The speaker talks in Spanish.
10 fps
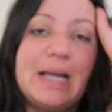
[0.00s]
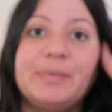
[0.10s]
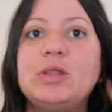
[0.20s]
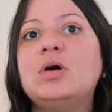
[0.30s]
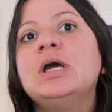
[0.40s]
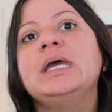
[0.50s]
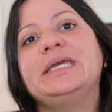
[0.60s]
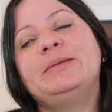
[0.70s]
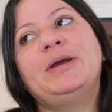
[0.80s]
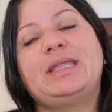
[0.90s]
rápido
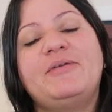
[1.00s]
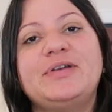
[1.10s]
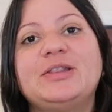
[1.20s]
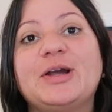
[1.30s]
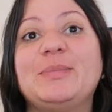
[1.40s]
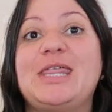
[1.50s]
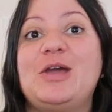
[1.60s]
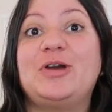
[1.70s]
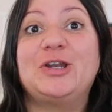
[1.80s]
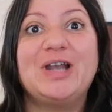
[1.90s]
Y me estaba fijando en el
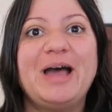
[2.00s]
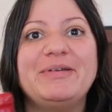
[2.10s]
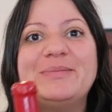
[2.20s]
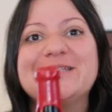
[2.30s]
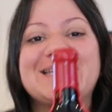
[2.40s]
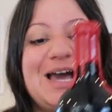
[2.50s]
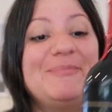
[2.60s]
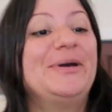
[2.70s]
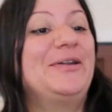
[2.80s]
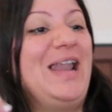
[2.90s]
video que no las había
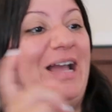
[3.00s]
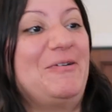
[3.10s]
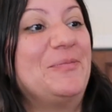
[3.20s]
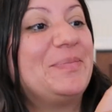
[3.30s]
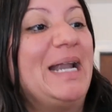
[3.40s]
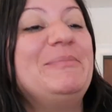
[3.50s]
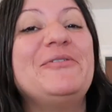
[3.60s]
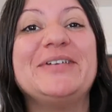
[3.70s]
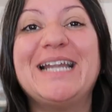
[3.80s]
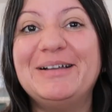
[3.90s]
mostrado Pero la
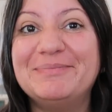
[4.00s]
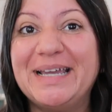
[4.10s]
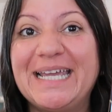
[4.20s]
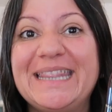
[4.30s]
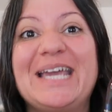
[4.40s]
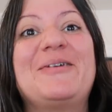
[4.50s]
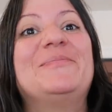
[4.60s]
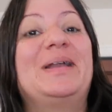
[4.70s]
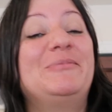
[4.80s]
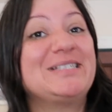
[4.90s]
compramos finalmente,
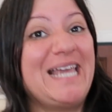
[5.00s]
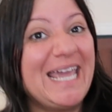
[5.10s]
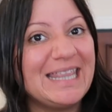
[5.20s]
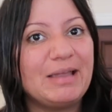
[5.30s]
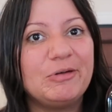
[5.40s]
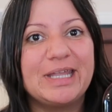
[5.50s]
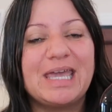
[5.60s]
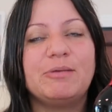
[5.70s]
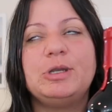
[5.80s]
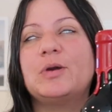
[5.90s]
compramos esta
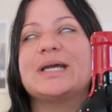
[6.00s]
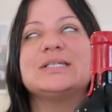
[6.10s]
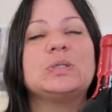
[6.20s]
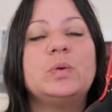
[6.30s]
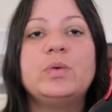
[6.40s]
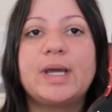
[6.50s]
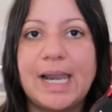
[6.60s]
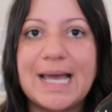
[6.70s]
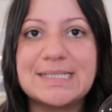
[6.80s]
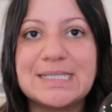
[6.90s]
botella de vino que es un
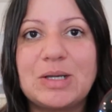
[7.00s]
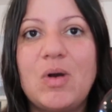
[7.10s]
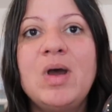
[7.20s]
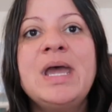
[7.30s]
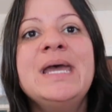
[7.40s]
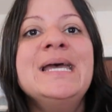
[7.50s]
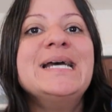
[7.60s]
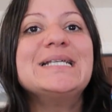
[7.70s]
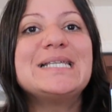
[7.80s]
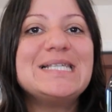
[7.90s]
clásico
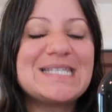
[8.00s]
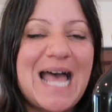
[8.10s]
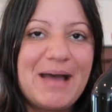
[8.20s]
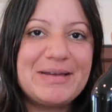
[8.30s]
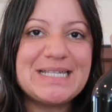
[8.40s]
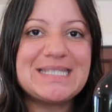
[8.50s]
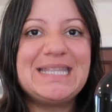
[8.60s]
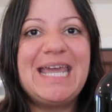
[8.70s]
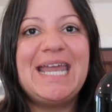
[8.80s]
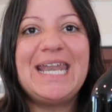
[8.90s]
si sabes
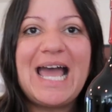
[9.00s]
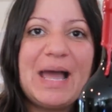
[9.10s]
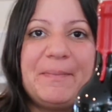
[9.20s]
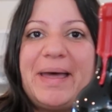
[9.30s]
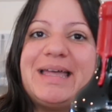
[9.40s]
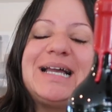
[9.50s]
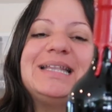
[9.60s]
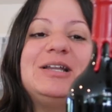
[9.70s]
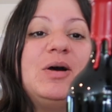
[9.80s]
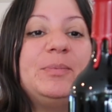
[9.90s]
de Napa, de
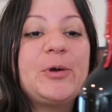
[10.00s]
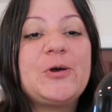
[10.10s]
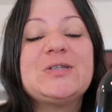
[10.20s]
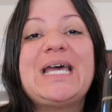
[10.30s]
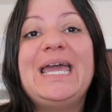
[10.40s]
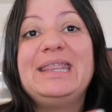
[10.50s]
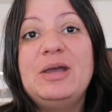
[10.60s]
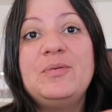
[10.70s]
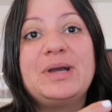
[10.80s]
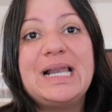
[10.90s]
Castelo de Morosa, este
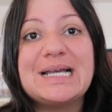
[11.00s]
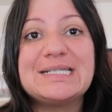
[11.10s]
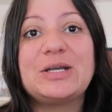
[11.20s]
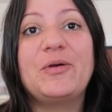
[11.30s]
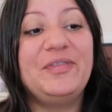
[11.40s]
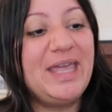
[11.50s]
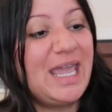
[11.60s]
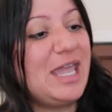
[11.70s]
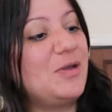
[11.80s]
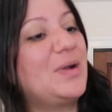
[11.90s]
es un clásico
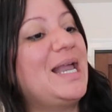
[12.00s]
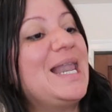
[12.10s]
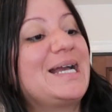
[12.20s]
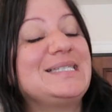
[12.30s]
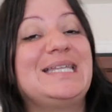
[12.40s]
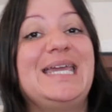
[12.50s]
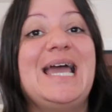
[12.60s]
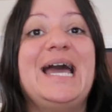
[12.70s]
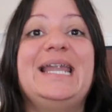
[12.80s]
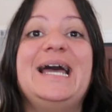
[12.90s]
de ellos, que es la
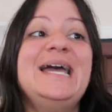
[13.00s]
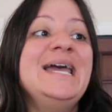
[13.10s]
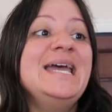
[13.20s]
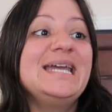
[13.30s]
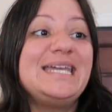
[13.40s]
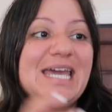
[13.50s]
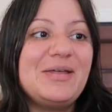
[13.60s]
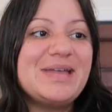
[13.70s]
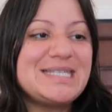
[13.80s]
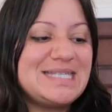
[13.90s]
castellana.
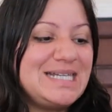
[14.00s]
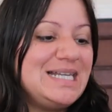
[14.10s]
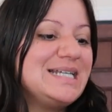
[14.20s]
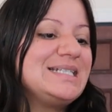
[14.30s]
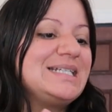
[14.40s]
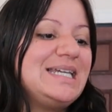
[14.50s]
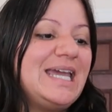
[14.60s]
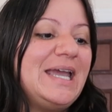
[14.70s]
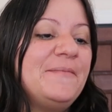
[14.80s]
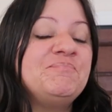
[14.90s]
Quiero decirles
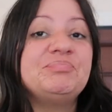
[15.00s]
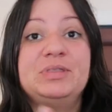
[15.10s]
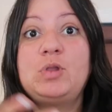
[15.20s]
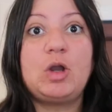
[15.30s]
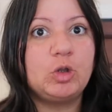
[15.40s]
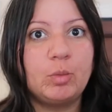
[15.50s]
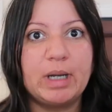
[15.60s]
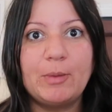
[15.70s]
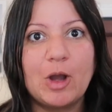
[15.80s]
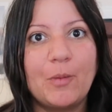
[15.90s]
que no
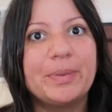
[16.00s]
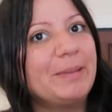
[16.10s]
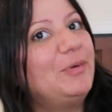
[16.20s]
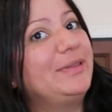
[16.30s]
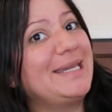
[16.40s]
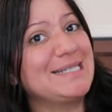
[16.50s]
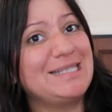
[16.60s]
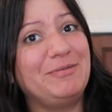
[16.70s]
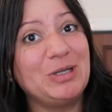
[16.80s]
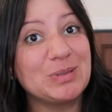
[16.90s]
acostumbramos a comprar
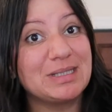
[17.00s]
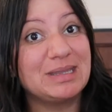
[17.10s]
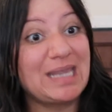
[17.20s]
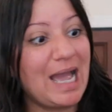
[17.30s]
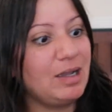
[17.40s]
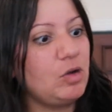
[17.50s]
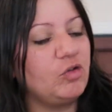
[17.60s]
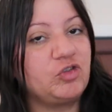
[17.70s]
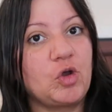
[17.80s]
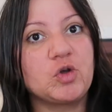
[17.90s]
botellas de vinos tan
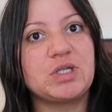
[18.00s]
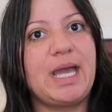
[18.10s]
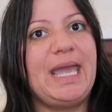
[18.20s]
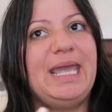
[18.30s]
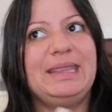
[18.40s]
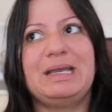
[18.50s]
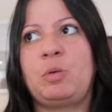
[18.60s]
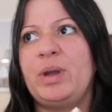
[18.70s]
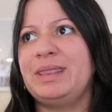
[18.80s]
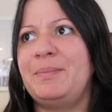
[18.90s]
costosas. Esta
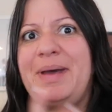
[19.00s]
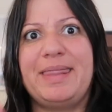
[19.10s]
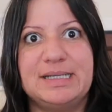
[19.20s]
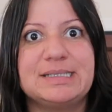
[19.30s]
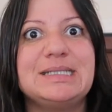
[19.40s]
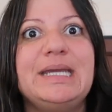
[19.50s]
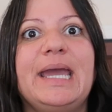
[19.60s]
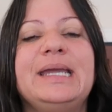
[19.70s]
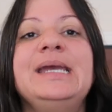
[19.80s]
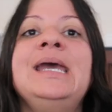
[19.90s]
cuesta más de
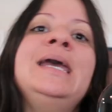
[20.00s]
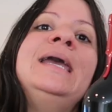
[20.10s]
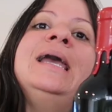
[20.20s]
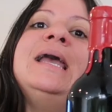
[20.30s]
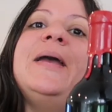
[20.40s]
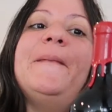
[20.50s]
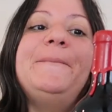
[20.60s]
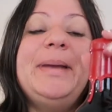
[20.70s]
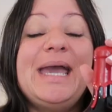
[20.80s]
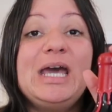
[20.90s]
100.
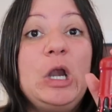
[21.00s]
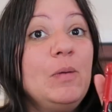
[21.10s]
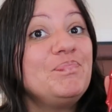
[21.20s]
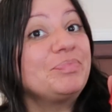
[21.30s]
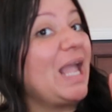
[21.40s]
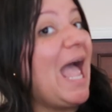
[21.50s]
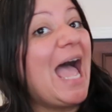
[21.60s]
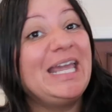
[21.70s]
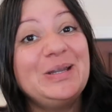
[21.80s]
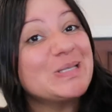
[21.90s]
Pero
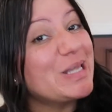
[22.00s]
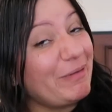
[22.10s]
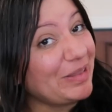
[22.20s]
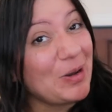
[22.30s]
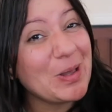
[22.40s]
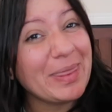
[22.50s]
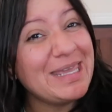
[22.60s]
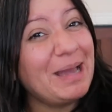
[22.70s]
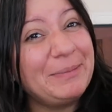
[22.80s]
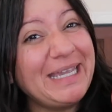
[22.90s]
ahí no se va todos los
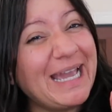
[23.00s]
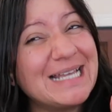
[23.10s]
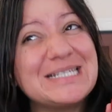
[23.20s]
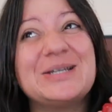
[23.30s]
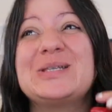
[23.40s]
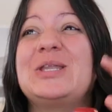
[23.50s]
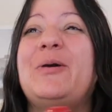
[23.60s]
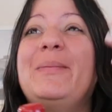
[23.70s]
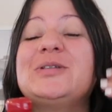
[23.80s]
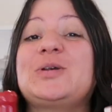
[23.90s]
días, amigas. Nosotros
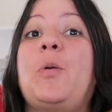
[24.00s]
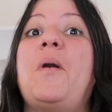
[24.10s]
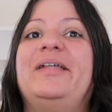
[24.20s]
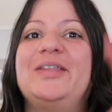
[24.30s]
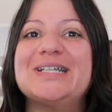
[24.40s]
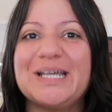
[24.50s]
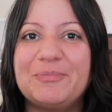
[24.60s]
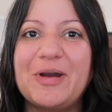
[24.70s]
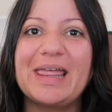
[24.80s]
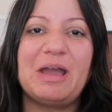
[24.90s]
vamos cuando se
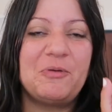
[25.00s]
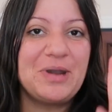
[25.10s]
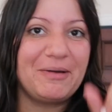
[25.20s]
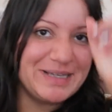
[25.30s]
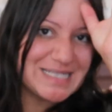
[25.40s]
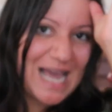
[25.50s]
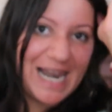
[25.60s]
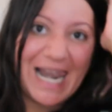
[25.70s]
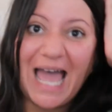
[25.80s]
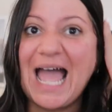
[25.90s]
puede, una vez
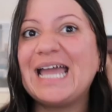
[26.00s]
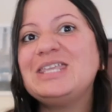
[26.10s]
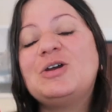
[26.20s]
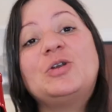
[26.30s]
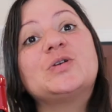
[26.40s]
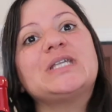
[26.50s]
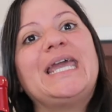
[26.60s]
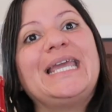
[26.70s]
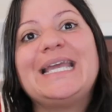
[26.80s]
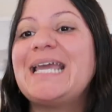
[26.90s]
al año. Nos
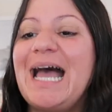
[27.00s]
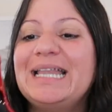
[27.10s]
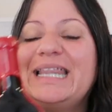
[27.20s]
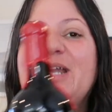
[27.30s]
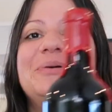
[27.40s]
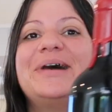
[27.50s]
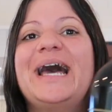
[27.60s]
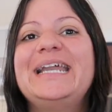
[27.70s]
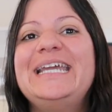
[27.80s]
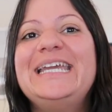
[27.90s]
encanta el
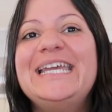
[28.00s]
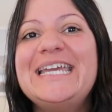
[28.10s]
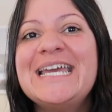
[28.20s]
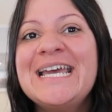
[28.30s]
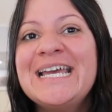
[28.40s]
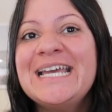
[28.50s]
lugar y